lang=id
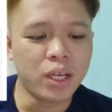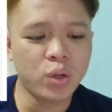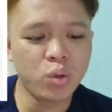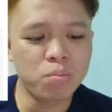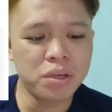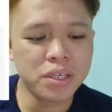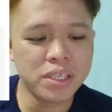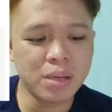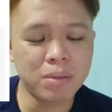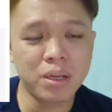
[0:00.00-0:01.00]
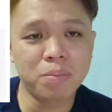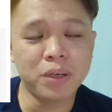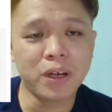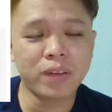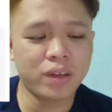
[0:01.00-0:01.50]
Ayuh bersama
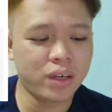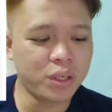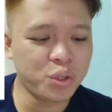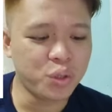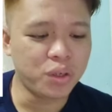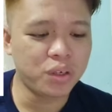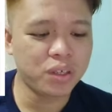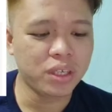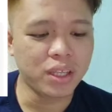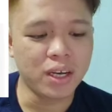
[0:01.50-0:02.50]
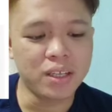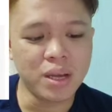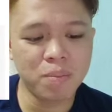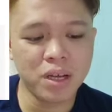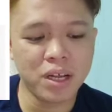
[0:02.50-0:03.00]
Perikatan Nasional kita
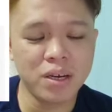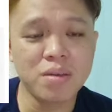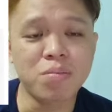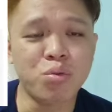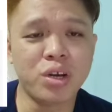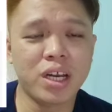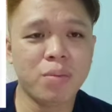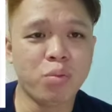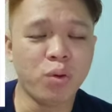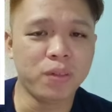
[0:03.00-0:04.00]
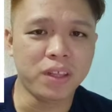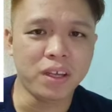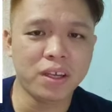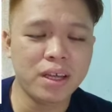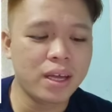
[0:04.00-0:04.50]
lenyapkan budaya
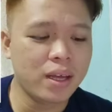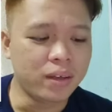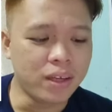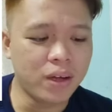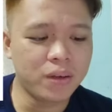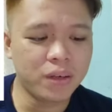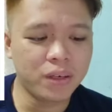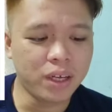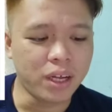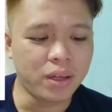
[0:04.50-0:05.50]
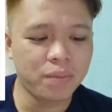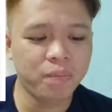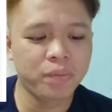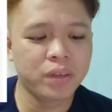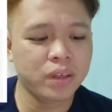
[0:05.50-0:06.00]
politik yang rendah
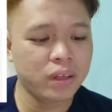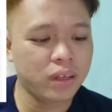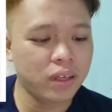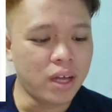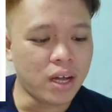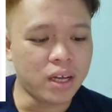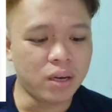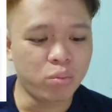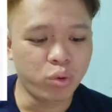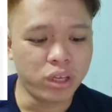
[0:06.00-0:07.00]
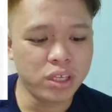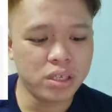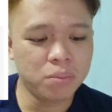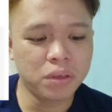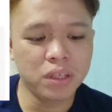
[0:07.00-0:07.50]
akal budi
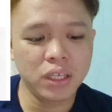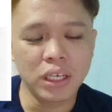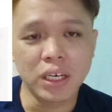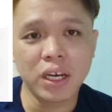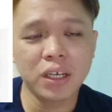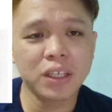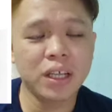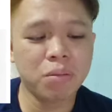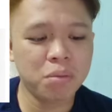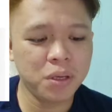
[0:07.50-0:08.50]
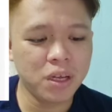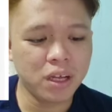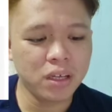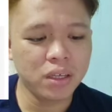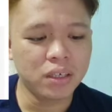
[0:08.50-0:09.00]
seperti ini dan kita
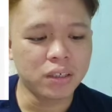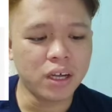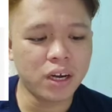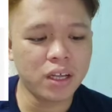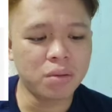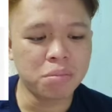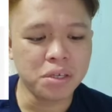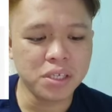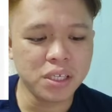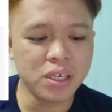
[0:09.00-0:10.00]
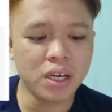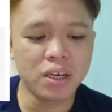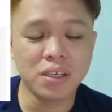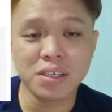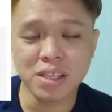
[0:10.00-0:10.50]
bina negara yang bersih
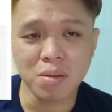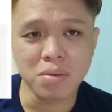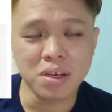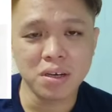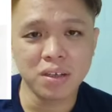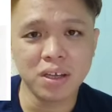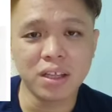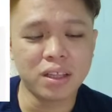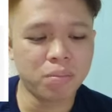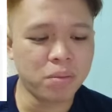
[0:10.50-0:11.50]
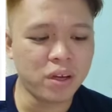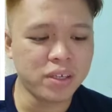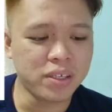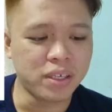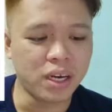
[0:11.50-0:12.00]
dan stabil kata
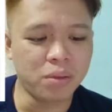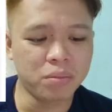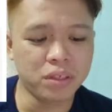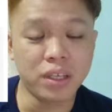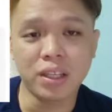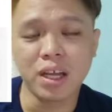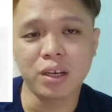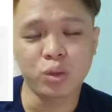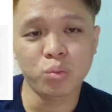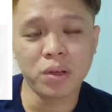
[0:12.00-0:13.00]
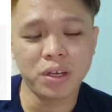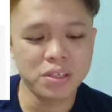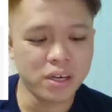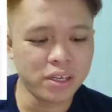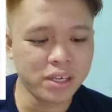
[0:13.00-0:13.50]
pas dalam kenyataan itu pada
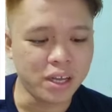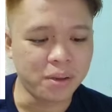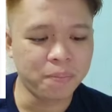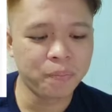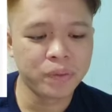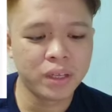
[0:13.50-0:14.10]
Selasa